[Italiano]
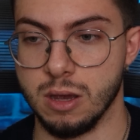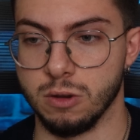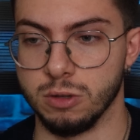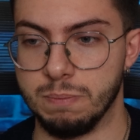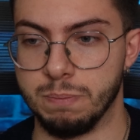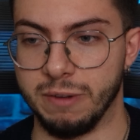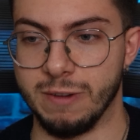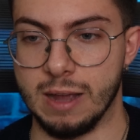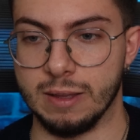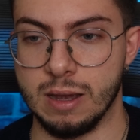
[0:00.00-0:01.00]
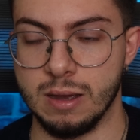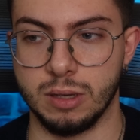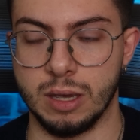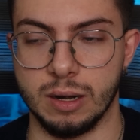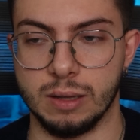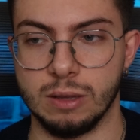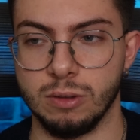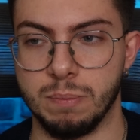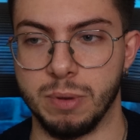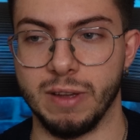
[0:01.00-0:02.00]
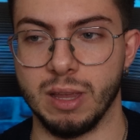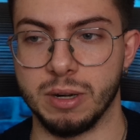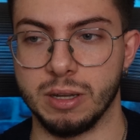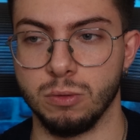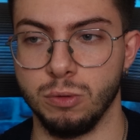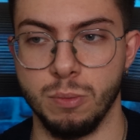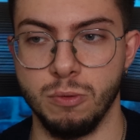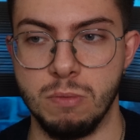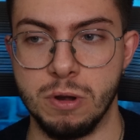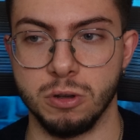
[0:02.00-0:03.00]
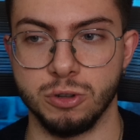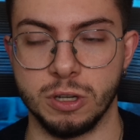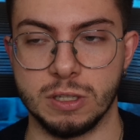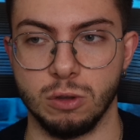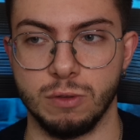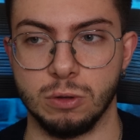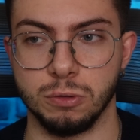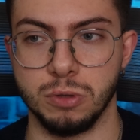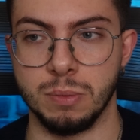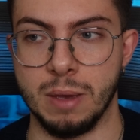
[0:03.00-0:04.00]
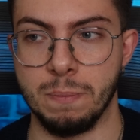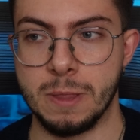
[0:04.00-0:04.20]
così privata, che in realtà non è privata perché è tutto pubblico ciò che è stato fatto su di me,